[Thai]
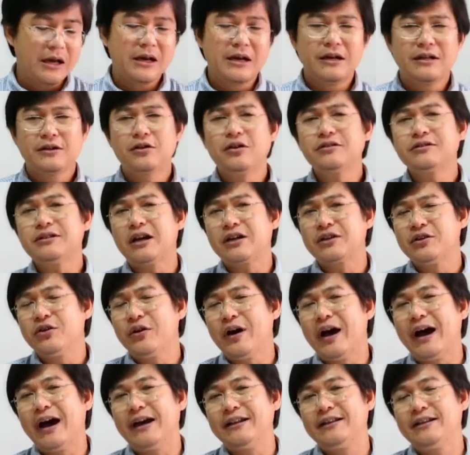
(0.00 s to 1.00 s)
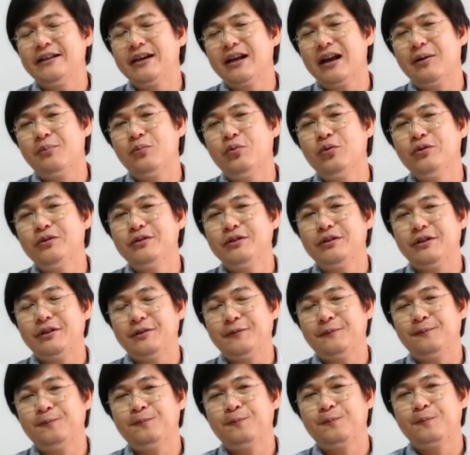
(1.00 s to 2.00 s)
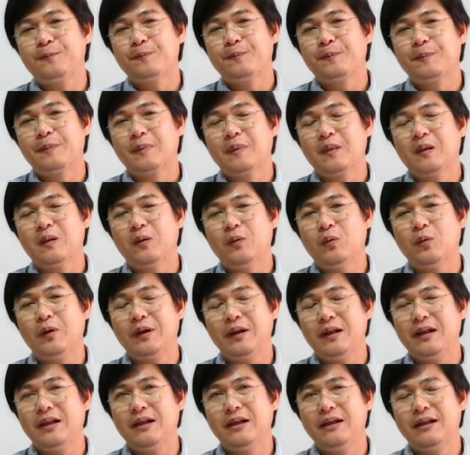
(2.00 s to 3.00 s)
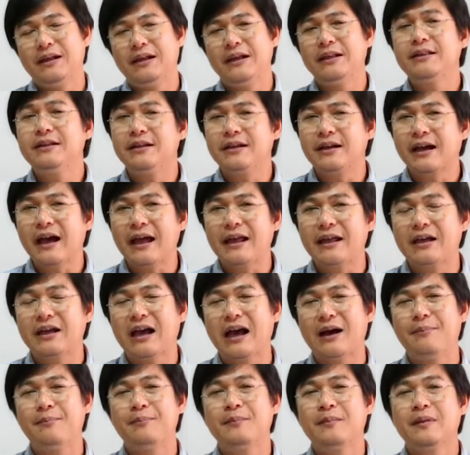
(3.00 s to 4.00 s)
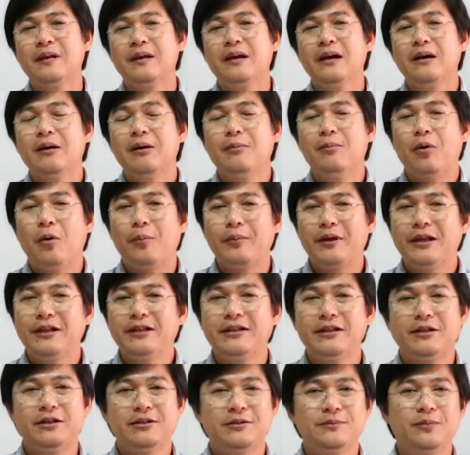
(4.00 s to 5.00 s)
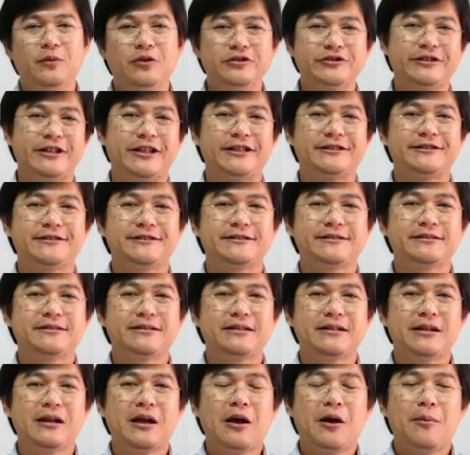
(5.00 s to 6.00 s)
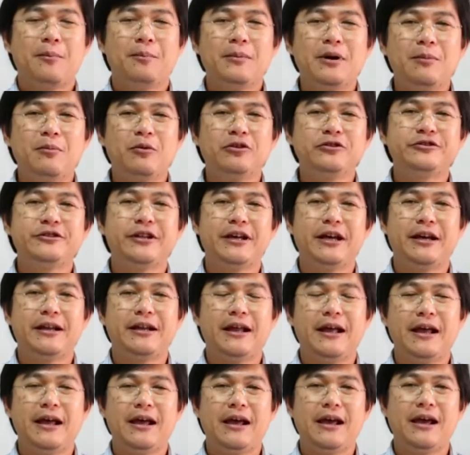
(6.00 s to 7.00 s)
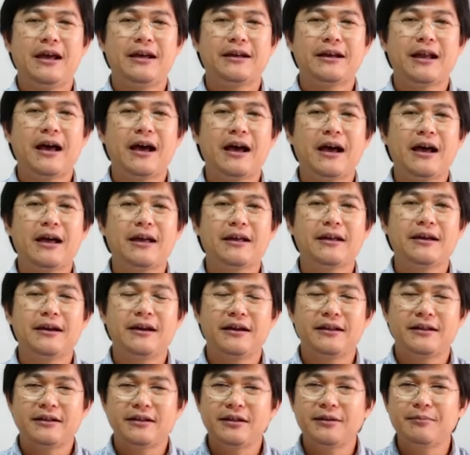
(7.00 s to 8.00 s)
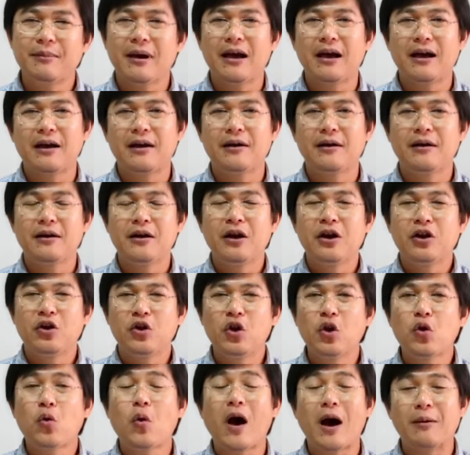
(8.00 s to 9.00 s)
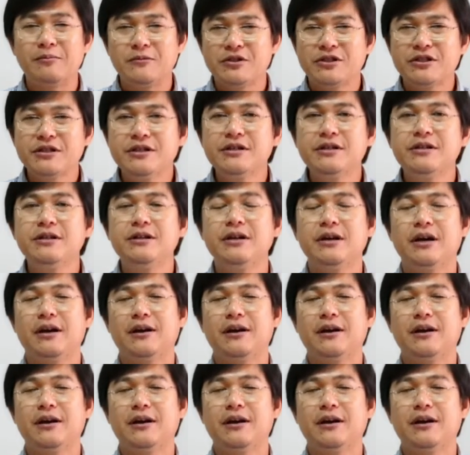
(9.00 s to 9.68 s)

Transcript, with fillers: นอกจากโยอาดที่กำลังพูดถึงวันนี้คิดถึงใครครับ ผมคิดถึงโมเสส เมื่อโมเสสเองได้เกิดขึ้นมาด้วยความเชื่อ